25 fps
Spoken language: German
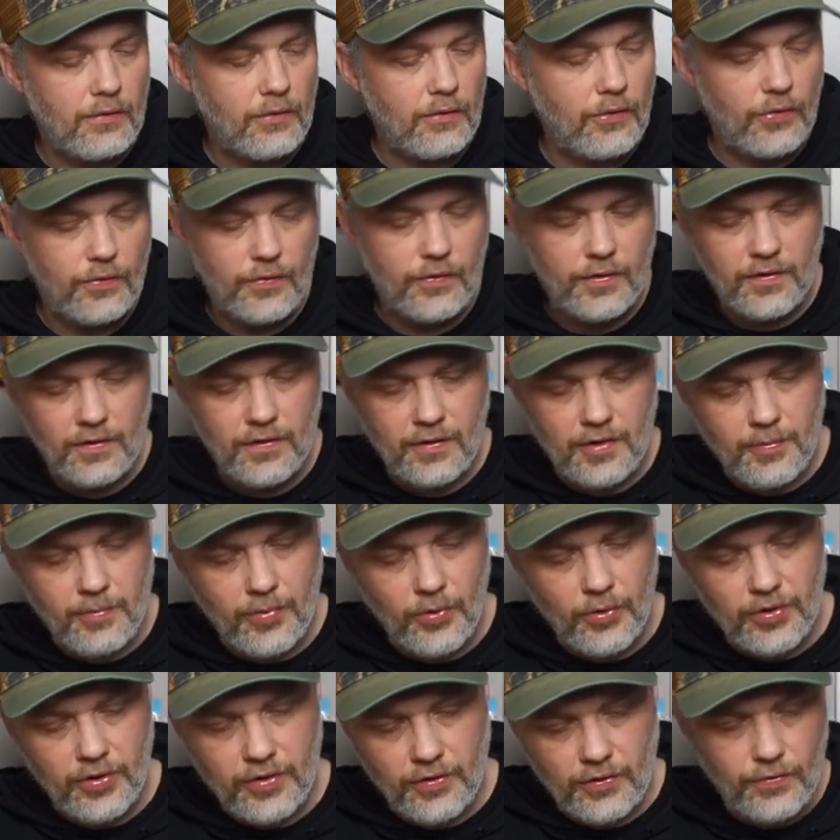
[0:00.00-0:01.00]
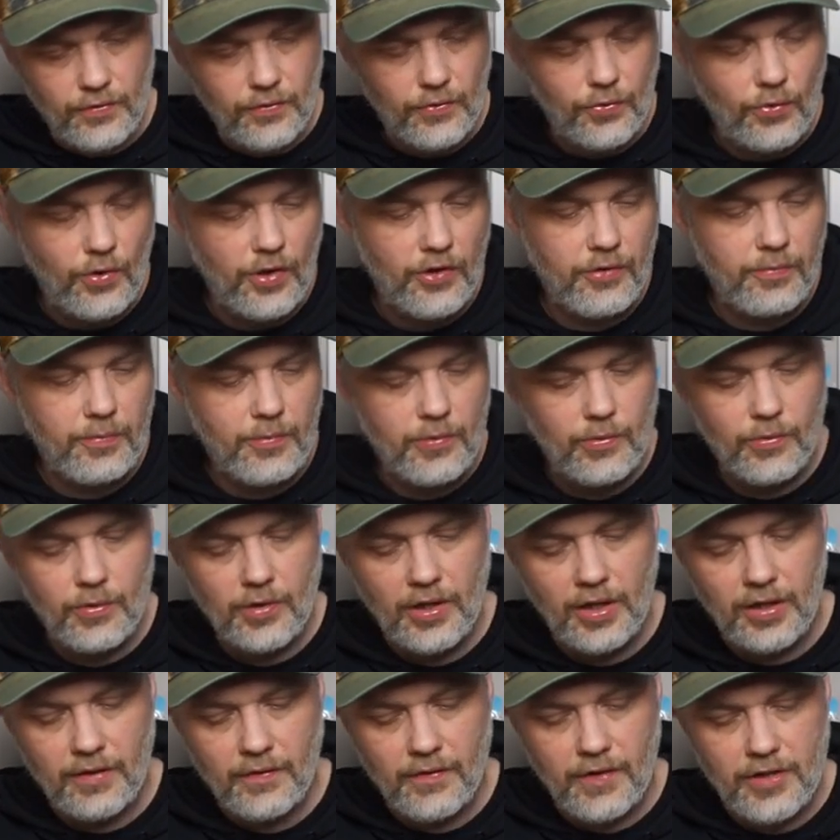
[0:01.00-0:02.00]
So wie ich sehe, brauche ich jetzt sowieso erstmal so
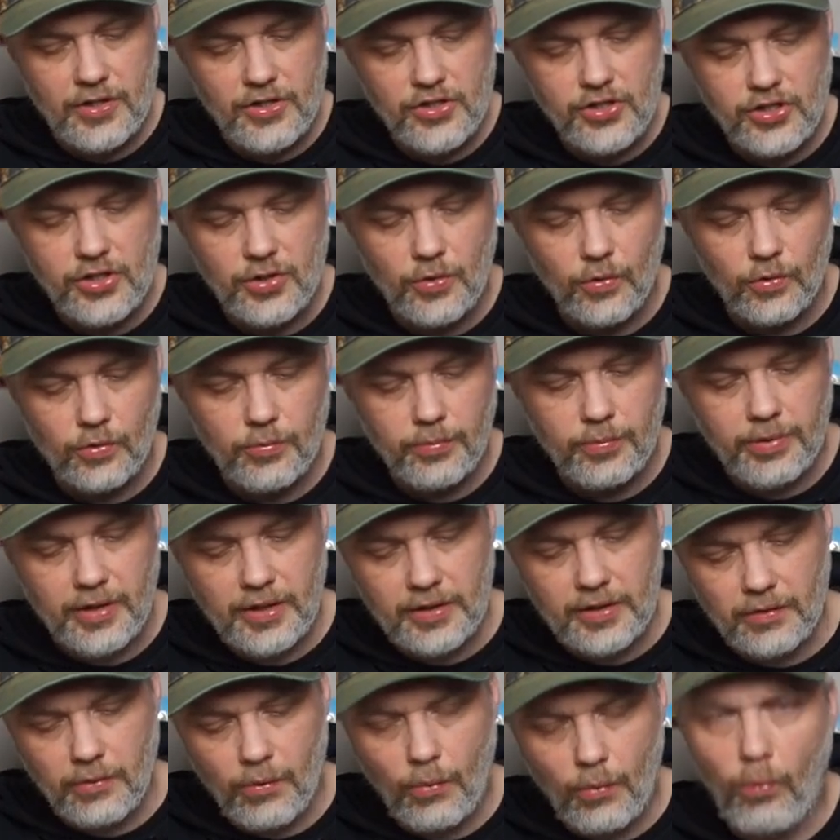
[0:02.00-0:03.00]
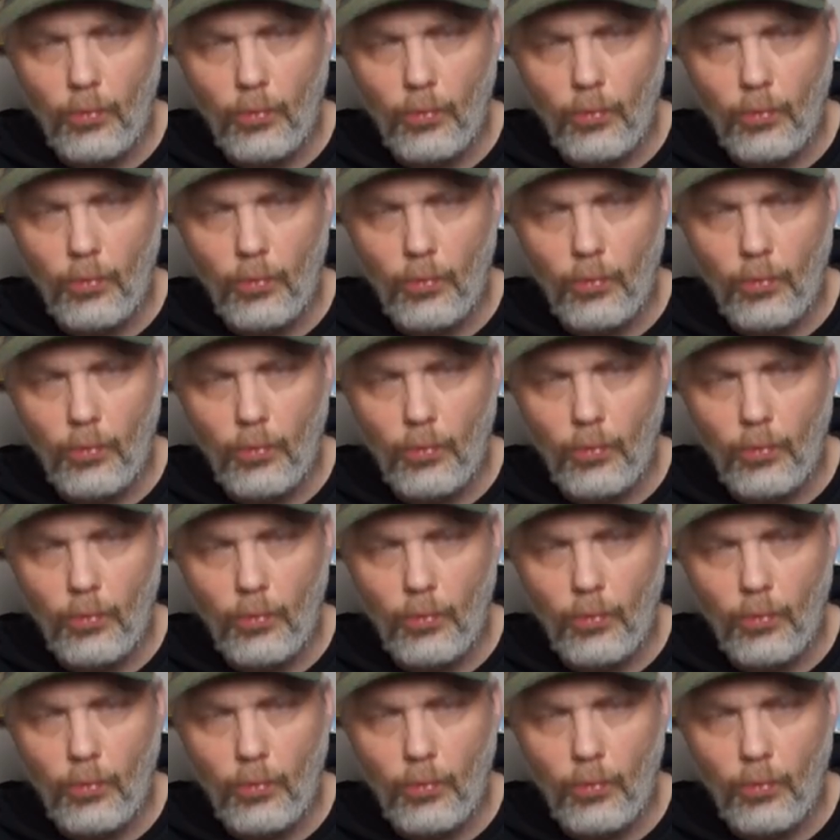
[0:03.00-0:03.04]
langweilig die Grundplatte.